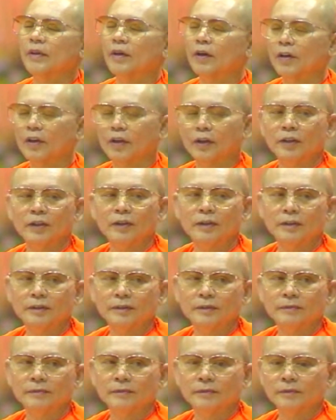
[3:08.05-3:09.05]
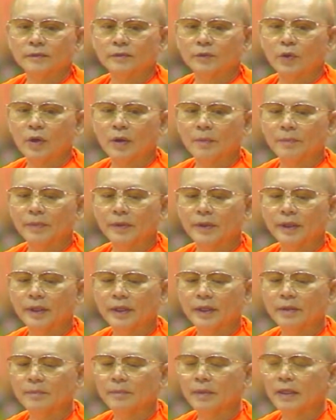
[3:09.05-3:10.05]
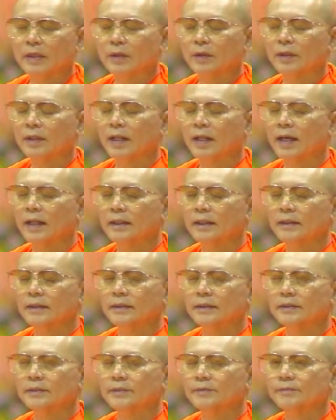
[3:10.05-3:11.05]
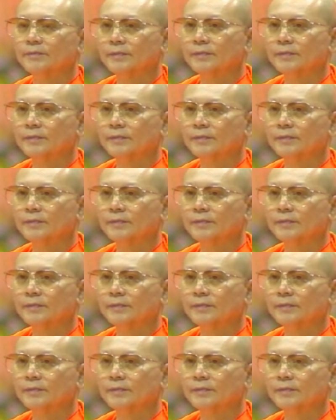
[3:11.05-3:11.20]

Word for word: แล้วก็ความเพียรนี่ไม่ลดละเลย